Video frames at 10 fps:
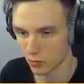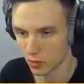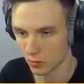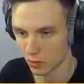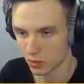
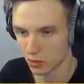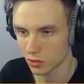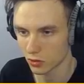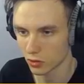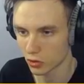я вот так
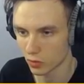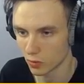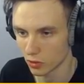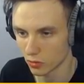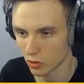застроил,
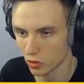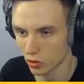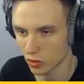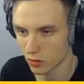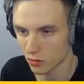чтобы оно
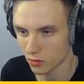ничего не...